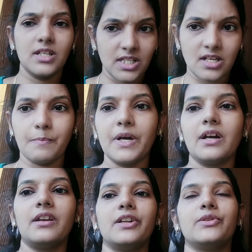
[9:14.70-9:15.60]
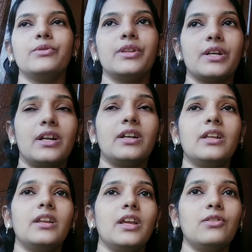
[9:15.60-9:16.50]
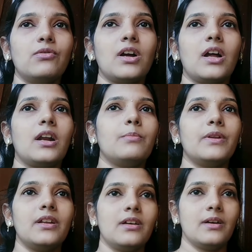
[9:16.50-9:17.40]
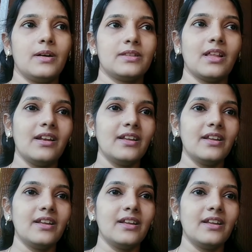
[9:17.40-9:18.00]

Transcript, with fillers: నేను చెప్పక్కర్లేదు ఎందుకంటే నేను ఒక ఆడపిల్ల తల్లి